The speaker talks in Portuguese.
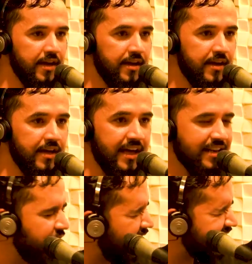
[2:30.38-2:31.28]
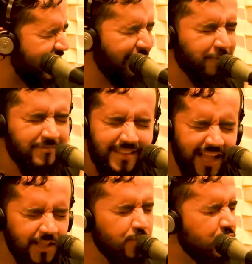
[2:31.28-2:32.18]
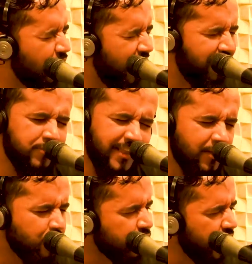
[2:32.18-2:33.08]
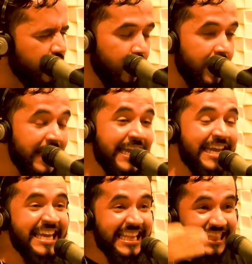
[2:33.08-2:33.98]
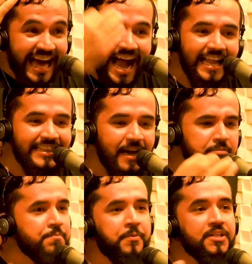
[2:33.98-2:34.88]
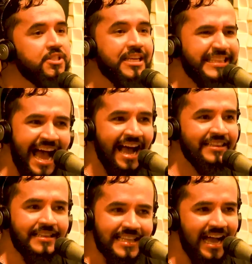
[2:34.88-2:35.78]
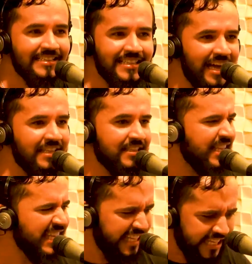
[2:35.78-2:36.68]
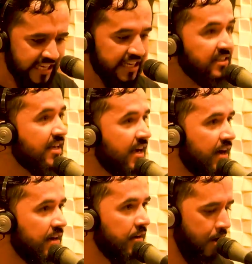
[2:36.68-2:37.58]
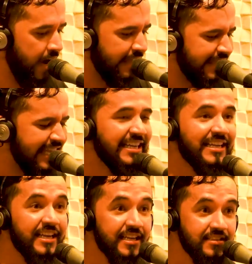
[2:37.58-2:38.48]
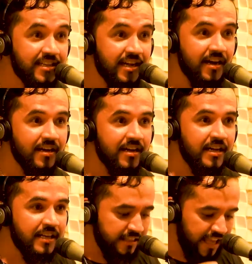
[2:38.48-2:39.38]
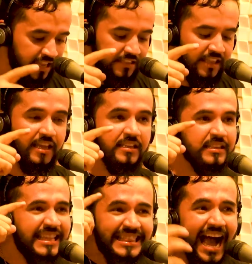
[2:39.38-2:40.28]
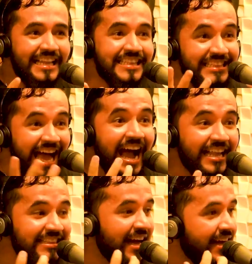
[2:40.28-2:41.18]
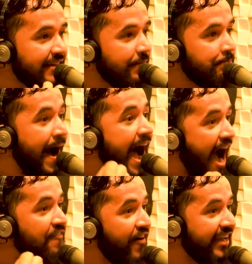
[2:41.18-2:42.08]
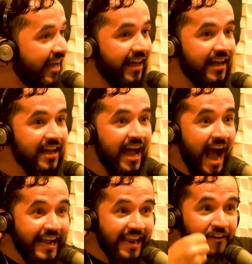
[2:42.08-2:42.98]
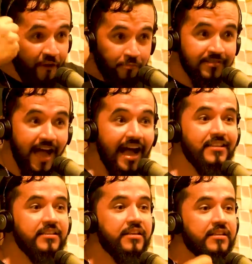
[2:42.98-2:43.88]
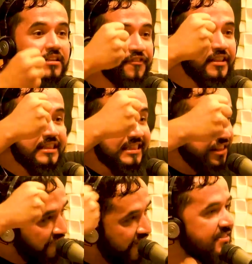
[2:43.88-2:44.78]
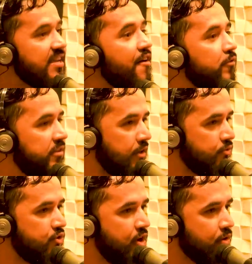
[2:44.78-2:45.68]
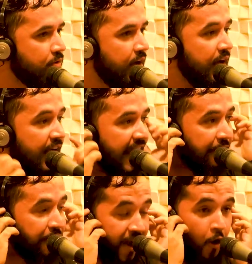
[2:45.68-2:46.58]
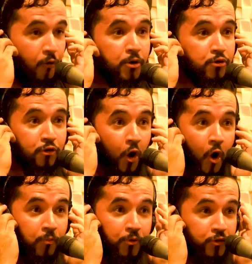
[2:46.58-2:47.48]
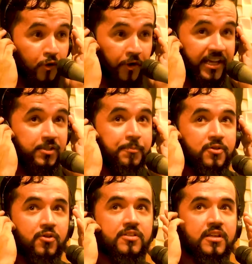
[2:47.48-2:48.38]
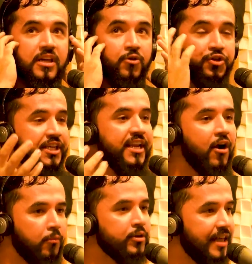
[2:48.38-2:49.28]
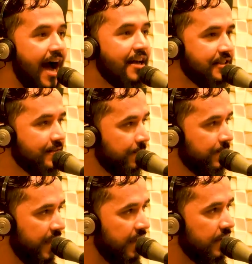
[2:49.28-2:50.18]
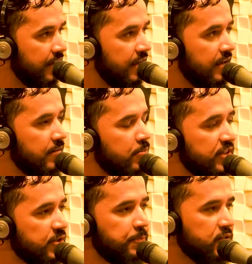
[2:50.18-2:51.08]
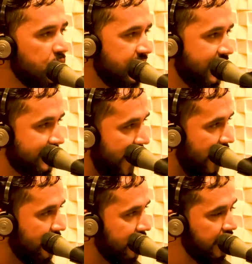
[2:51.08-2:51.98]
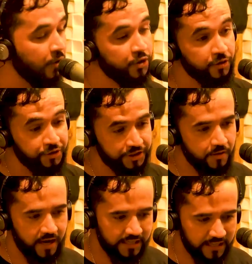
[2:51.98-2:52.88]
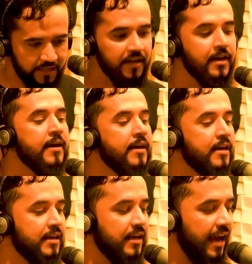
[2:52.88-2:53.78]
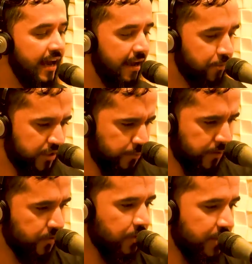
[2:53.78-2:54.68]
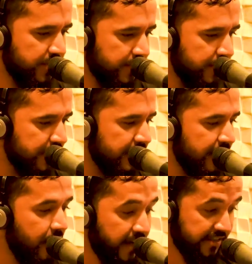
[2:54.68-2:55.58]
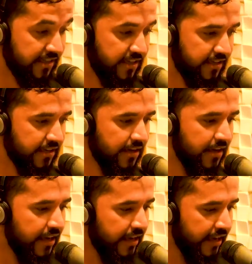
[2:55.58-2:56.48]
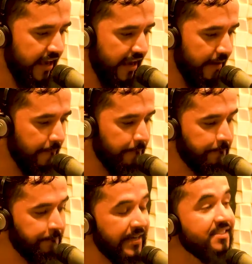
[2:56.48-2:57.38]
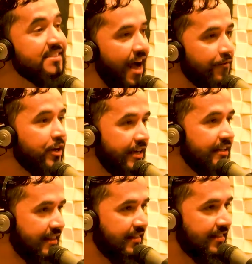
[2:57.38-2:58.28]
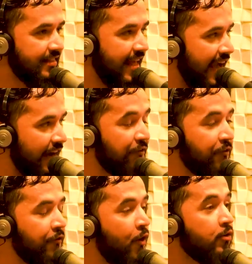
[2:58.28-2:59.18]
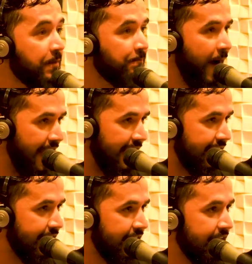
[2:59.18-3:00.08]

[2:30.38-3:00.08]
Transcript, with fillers: Né? Era de fazer a vontade do Senhor, a vontade do Senhor. E nada me impedia, nada, nada, nada. Nem crítica, olha, nem crítica, nem, nem, nem nada, nada barrava aquela, aquela vontade de, de, de fazer a vontade do Senhor. Foi algo muito louco, muito louco. E as pessoas, que quando eu cheguei na comunidade, né? Muitas pessoas até, que hoje não estão aqui, é, muitas pessoas diziam assim, é, pensavam que era fogo de palha.